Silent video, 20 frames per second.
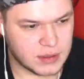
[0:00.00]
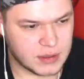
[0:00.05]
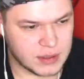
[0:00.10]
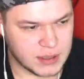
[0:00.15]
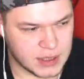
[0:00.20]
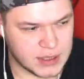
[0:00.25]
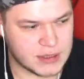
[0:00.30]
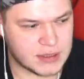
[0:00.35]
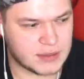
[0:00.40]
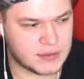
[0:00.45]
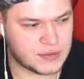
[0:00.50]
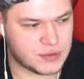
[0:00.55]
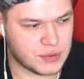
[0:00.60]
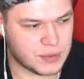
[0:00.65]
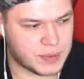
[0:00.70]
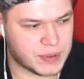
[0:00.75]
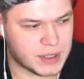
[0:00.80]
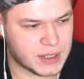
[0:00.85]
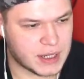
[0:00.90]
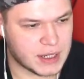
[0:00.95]
Есть, все,
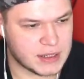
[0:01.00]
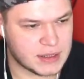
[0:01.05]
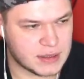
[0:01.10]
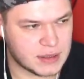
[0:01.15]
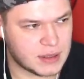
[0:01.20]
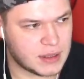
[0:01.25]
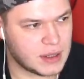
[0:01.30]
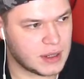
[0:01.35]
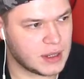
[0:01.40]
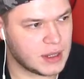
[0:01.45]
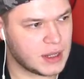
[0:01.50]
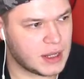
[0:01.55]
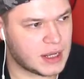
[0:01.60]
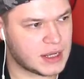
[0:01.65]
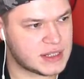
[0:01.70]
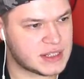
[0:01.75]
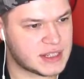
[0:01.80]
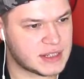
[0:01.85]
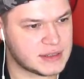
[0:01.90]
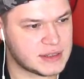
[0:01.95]
прекрасно.
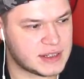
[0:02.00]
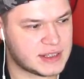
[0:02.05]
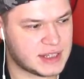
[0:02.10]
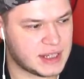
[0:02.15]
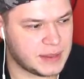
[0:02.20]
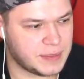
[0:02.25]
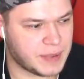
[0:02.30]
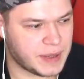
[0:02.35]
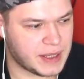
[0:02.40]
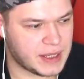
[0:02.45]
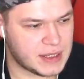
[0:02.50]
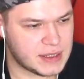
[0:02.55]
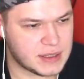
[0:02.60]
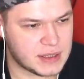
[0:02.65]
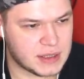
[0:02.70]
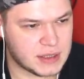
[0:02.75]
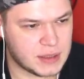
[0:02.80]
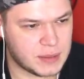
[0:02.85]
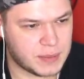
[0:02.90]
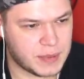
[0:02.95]
Осталось три
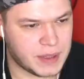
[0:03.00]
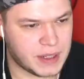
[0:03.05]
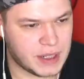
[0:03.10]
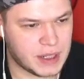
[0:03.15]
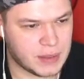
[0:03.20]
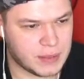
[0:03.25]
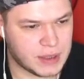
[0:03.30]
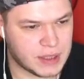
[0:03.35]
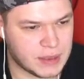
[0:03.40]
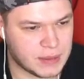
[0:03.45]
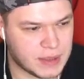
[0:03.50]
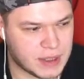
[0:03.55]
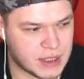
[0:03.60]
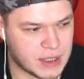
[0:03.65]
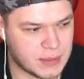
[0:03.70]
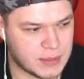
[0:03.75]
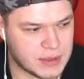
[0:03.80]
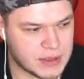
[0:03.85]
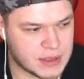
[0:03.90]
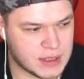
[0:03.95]
поездки, теперь я об этом
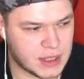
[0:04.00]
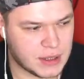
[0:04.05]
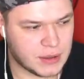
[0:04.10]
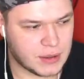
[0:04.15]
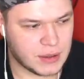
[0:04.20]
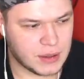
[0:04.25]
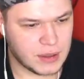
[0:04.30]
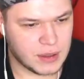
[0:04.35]
хотя бы знаю.